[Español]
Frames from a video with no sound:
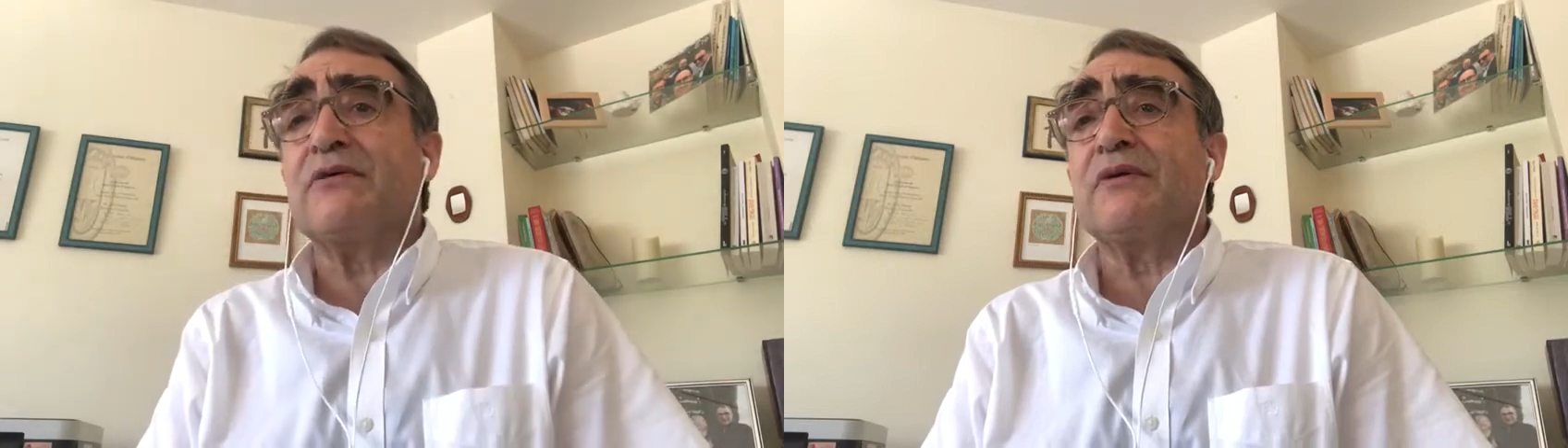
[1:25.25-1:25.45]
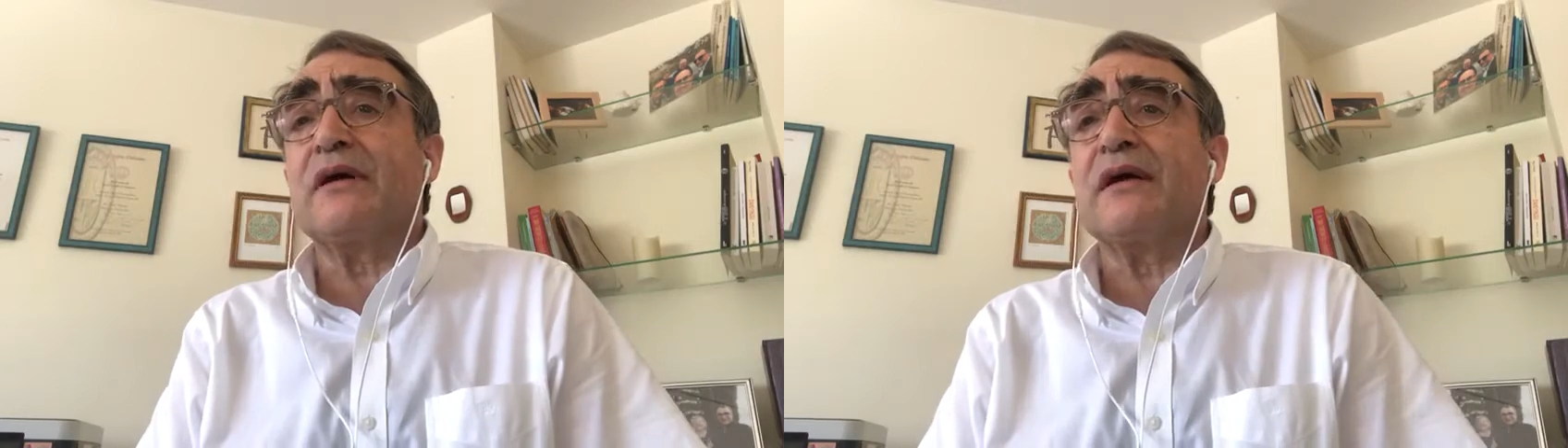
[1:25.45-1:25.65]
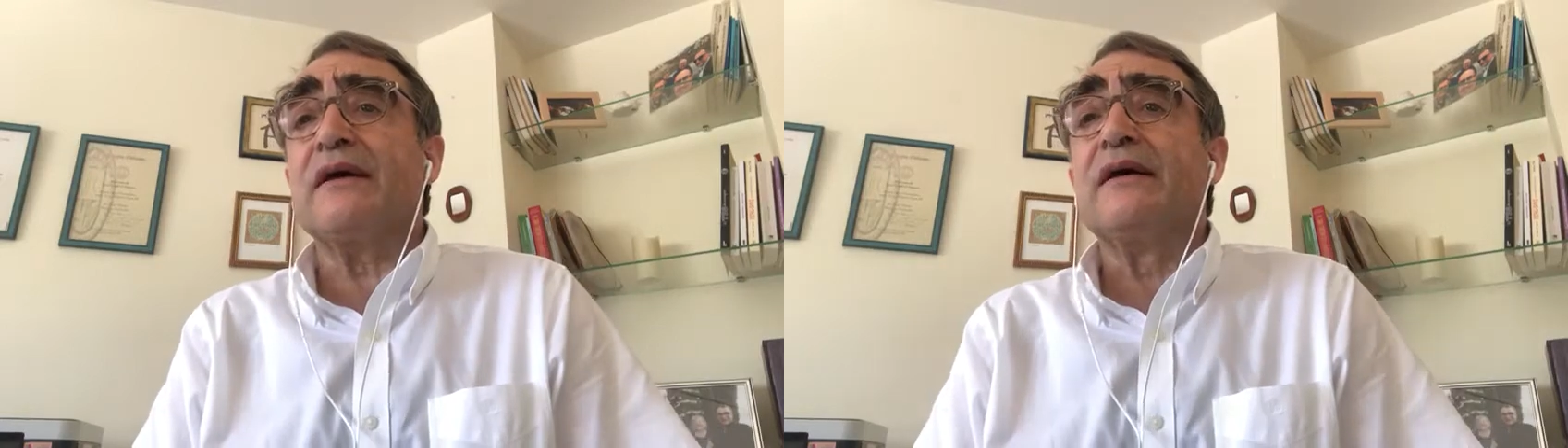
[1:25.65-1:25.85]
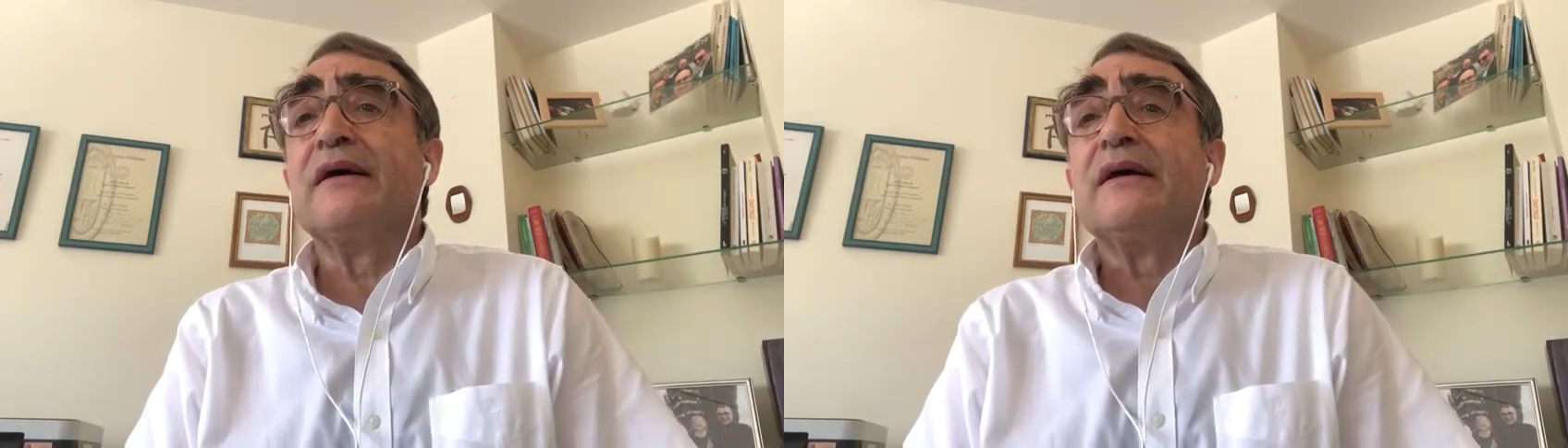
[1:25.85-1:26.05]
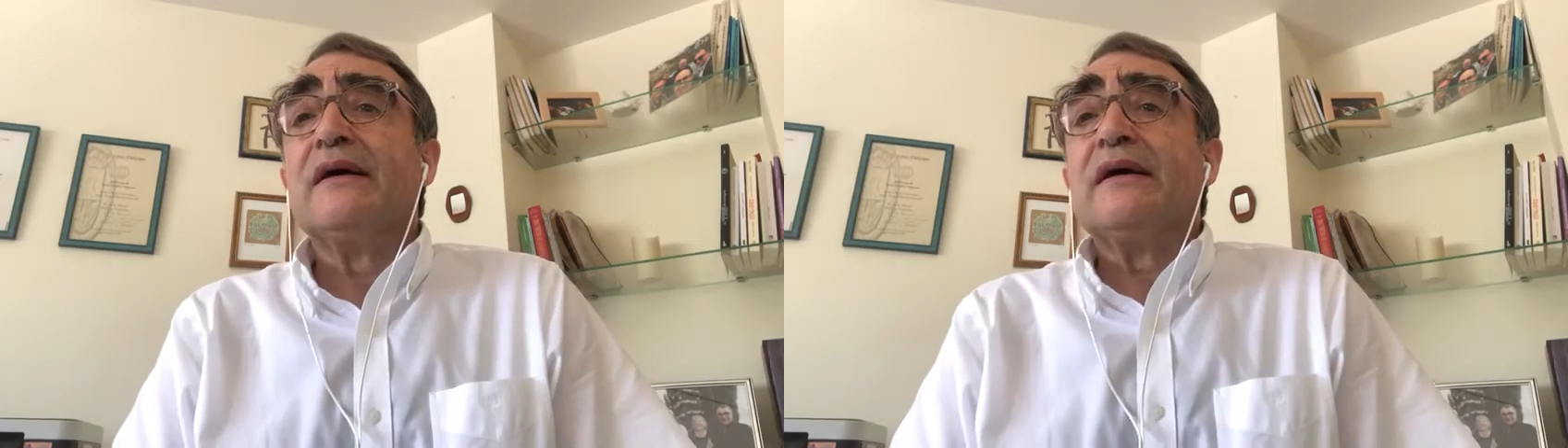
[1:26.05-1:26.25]
aunque
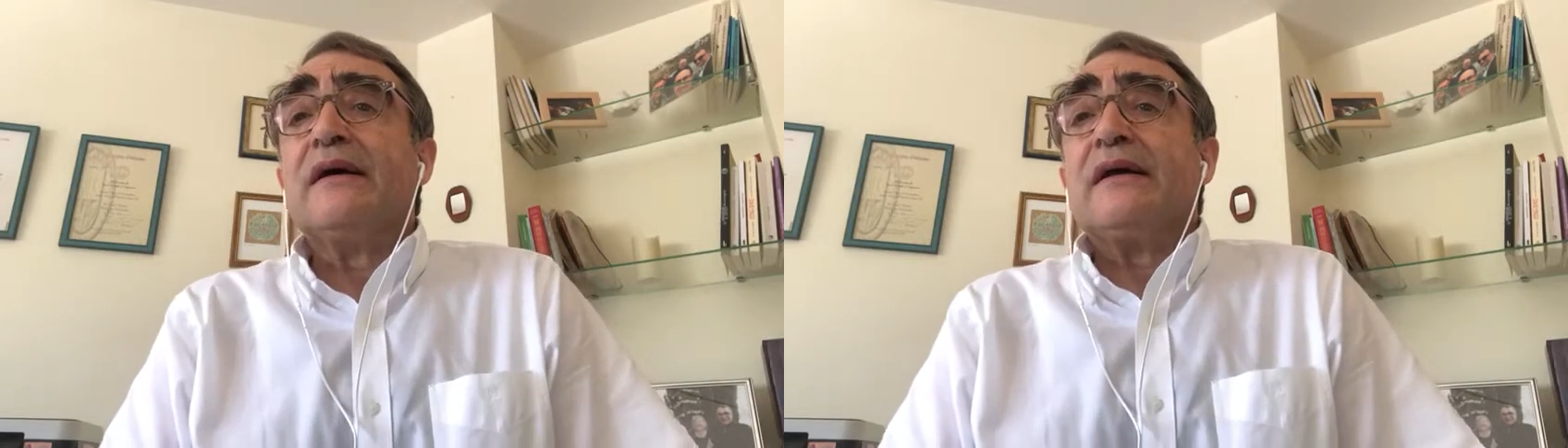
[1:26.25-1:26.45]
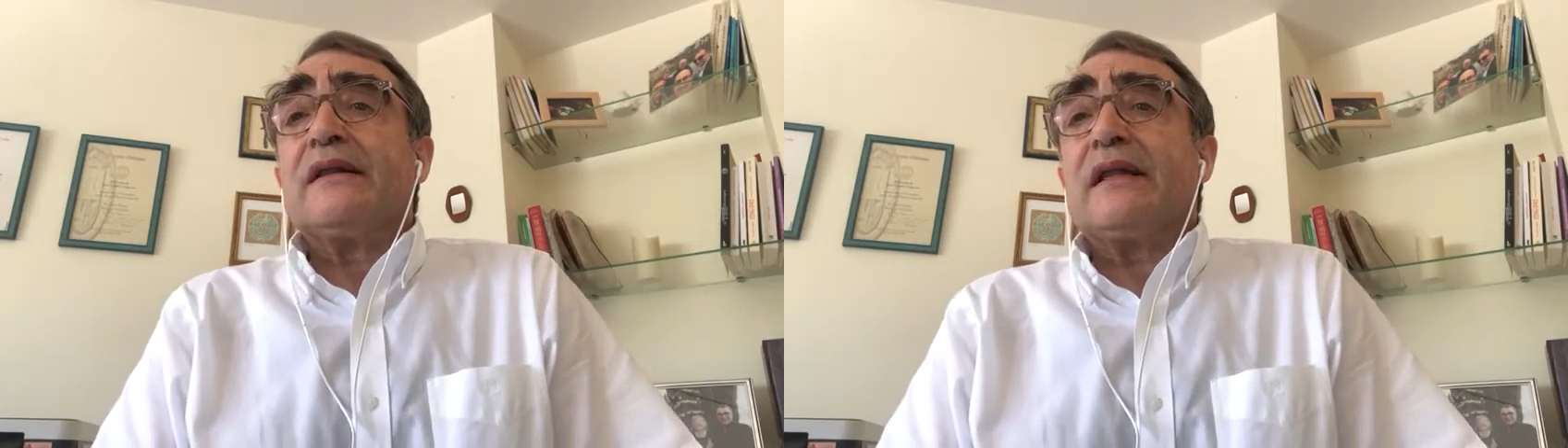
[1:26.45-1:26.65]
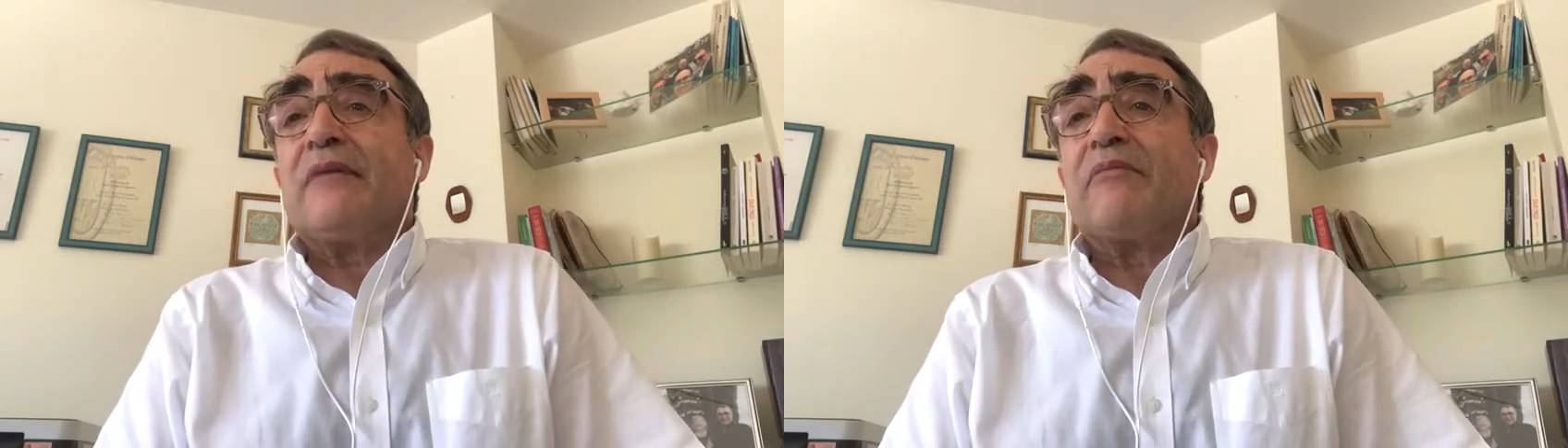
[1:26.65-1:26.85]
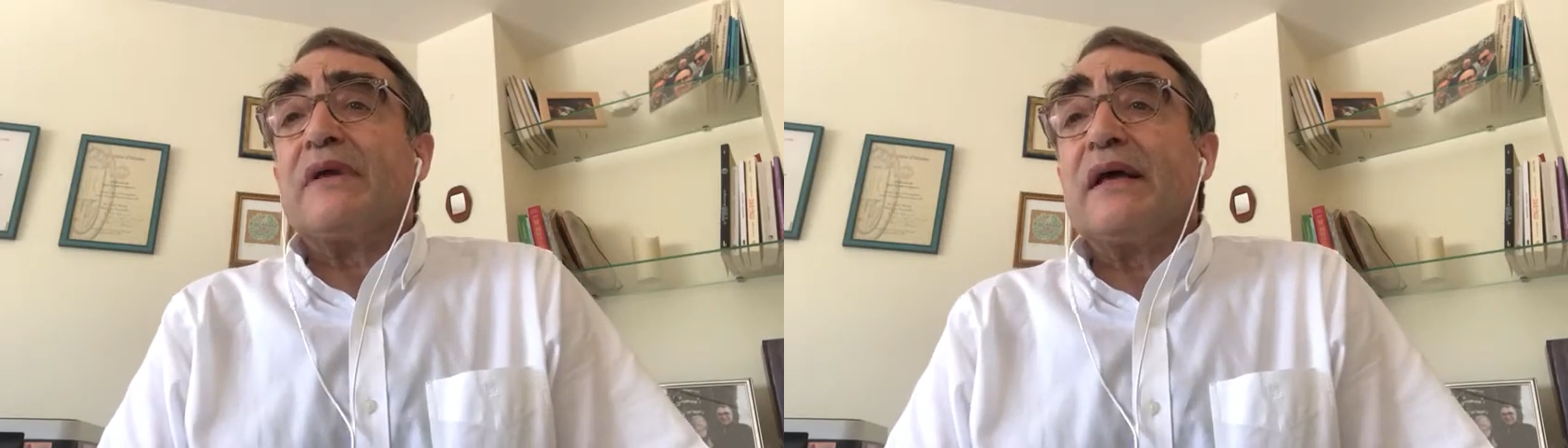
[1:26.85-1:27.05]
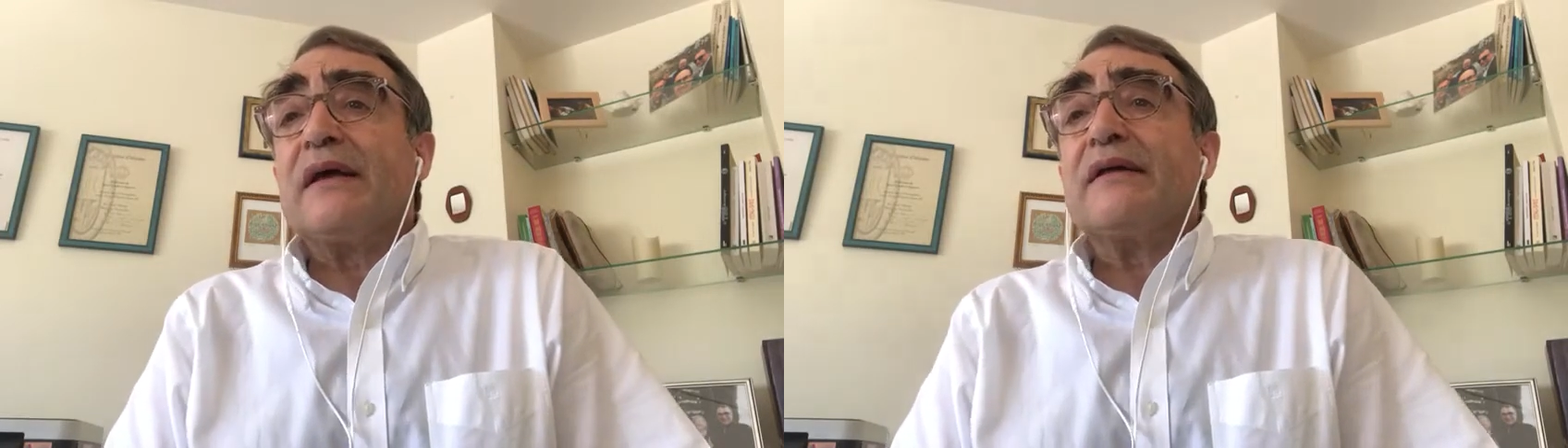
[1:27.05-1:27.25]

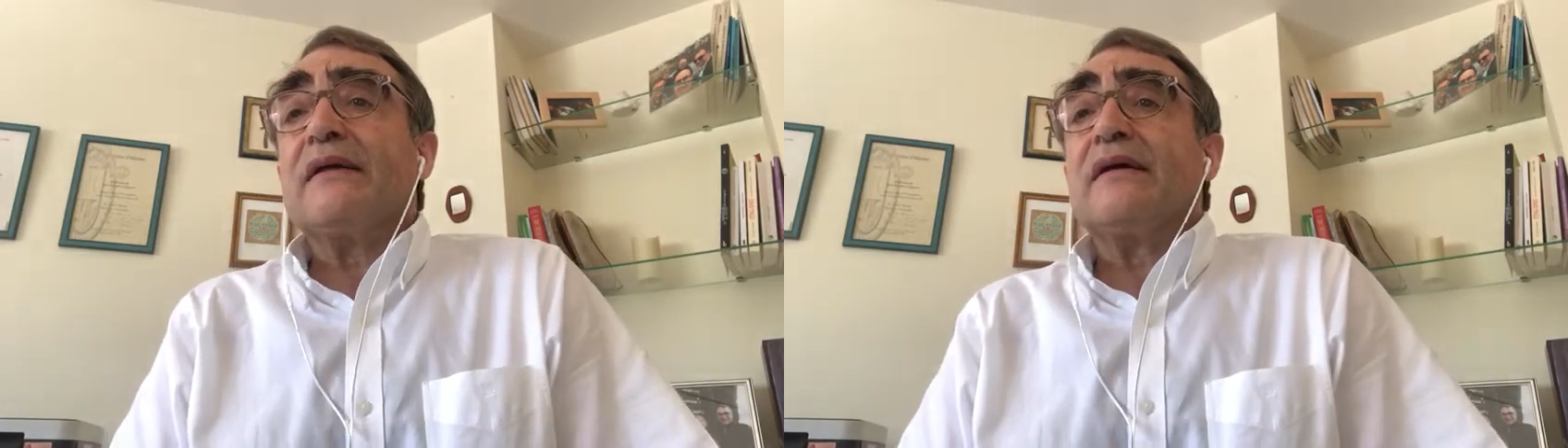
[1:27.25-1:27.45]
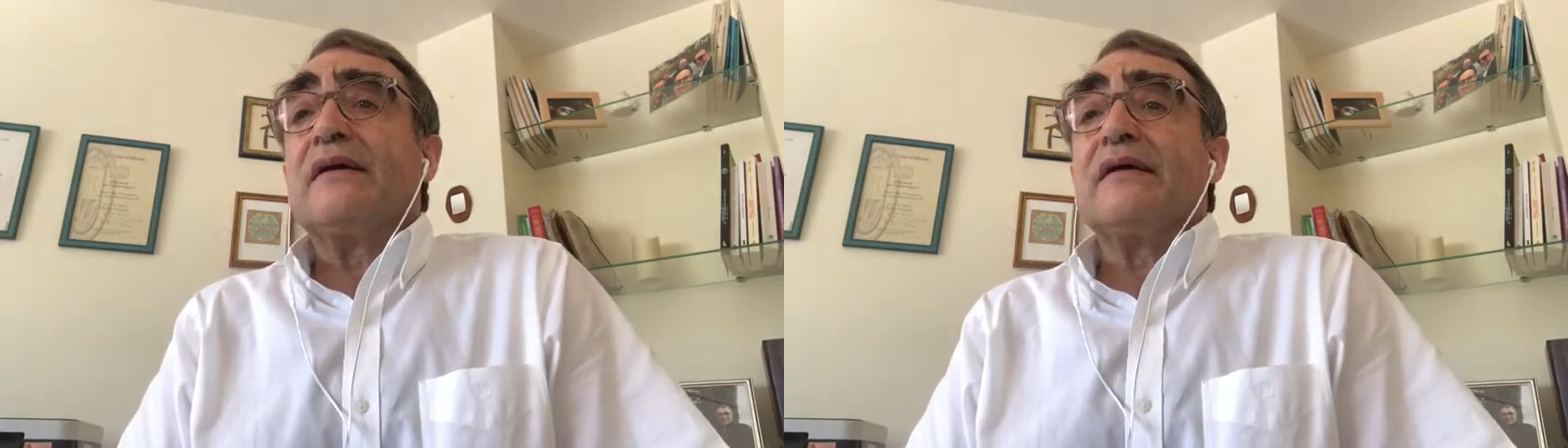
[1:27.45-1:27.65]
también eh,